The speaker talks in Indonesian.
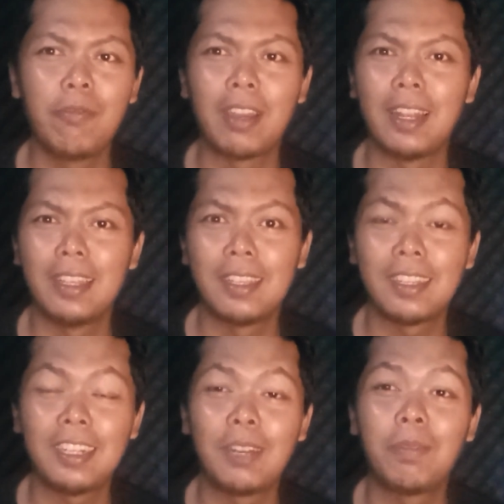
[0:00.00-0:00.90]
bukan hanya
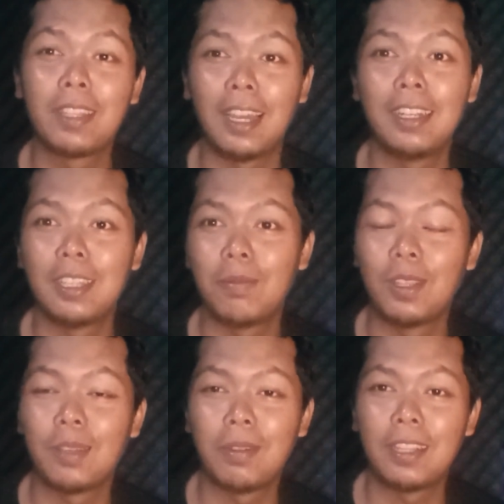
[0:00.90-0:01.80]
sekedar bertani
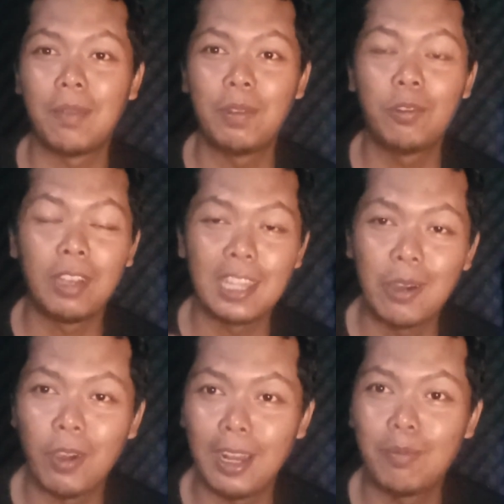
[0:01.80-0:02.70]
teman-teman tapi juga
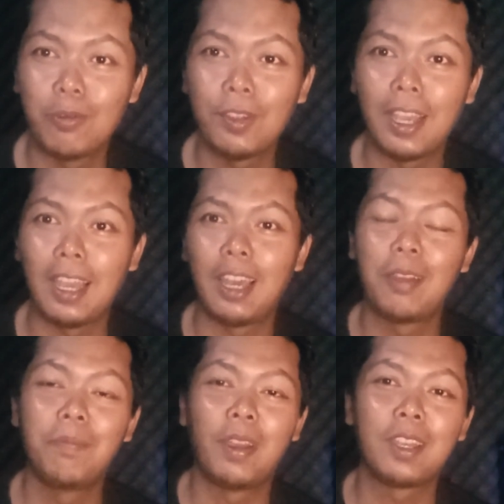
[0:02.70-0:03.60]
tahu ilmunya
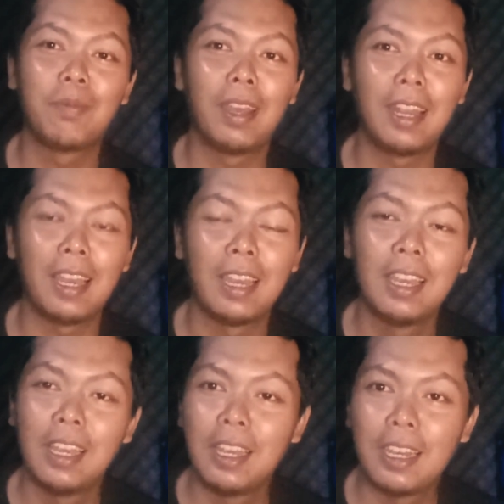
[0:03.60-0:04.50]
bagaimana
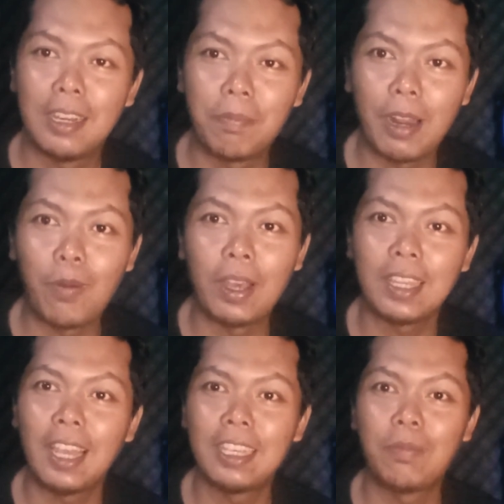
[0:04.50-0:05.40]

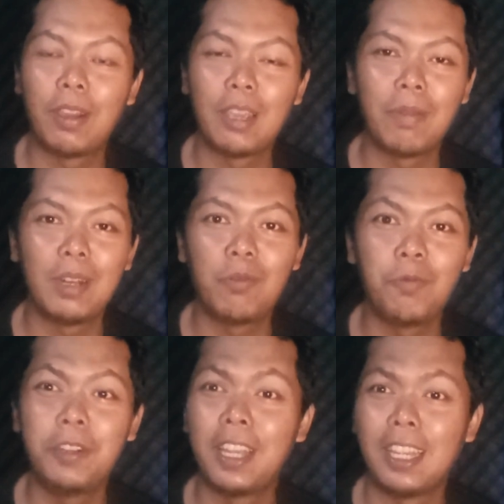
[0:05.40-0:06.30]
perawatannya bagaimana
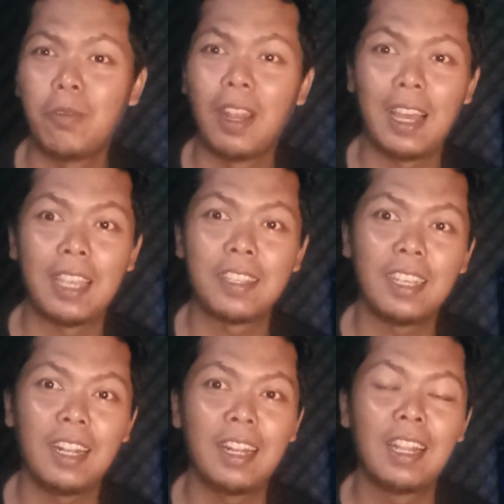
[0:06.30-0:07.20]
budidaya
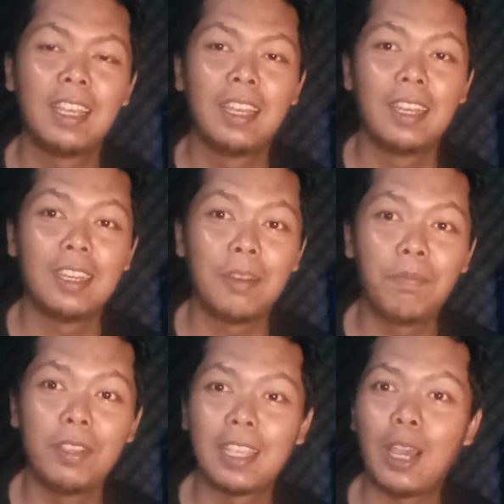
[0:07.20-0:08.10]
hasil eh,
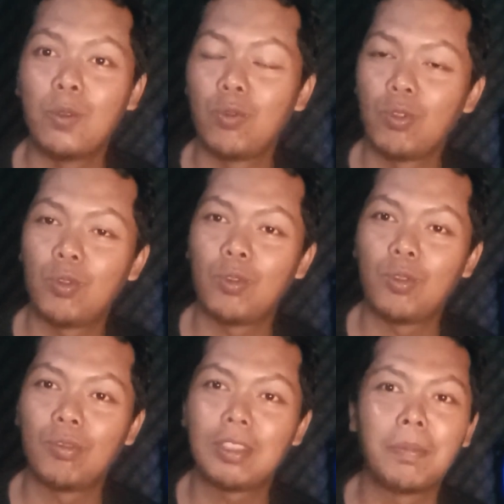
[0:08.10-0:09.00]
bisa untuk
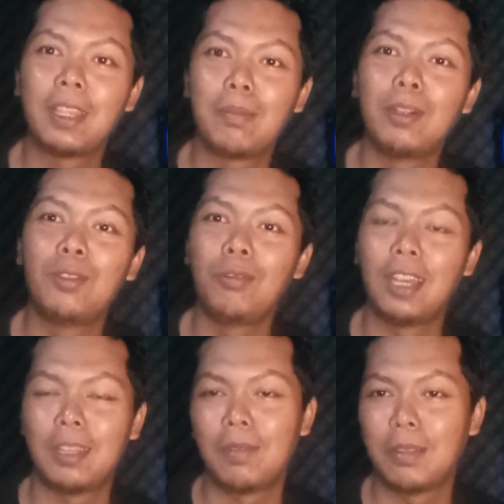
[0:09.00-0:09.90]
teman-teman
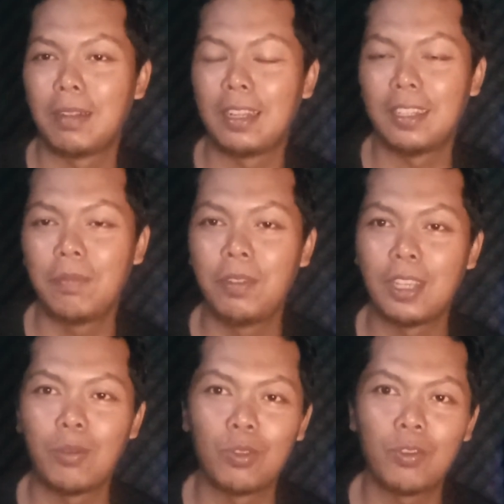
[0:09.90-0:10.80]
juga teman-teman artinya
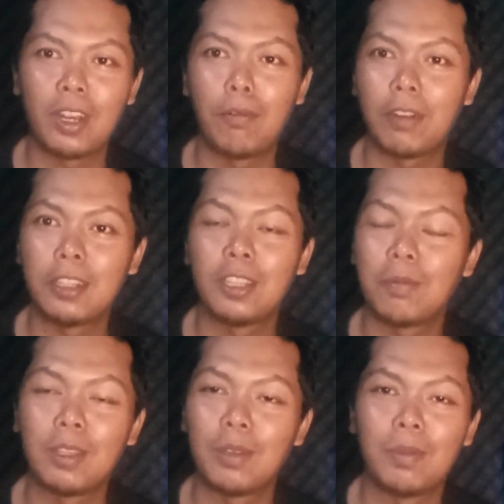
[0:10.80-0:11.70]
bisa untuk referensi
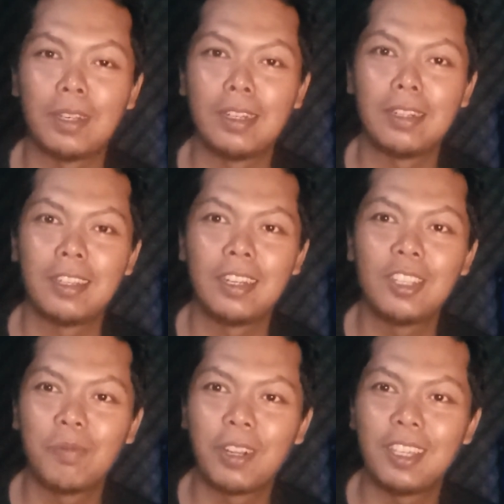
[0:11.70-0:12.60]
teman-teman jadi
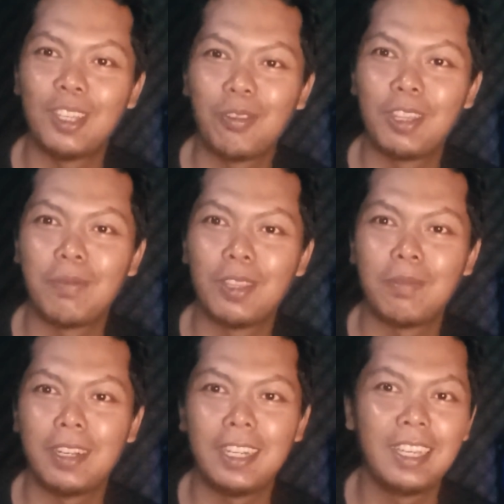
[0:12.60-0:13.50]
seperti itu
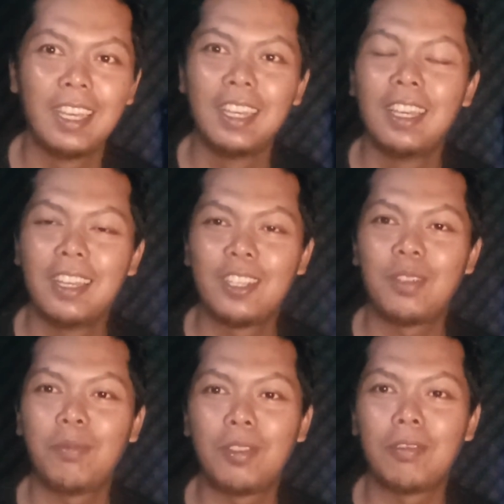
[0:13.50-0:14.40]
teman-teman ini
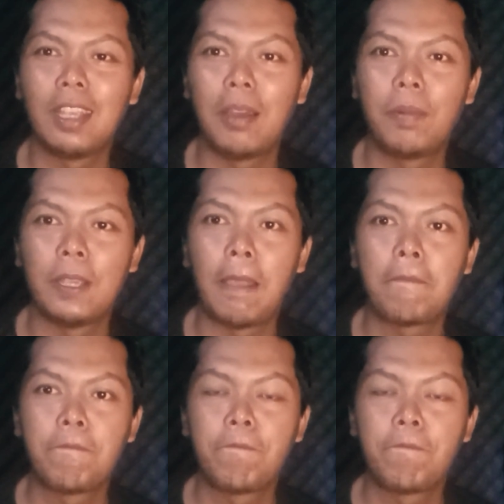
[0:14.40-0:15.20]
sebetulnya apa ya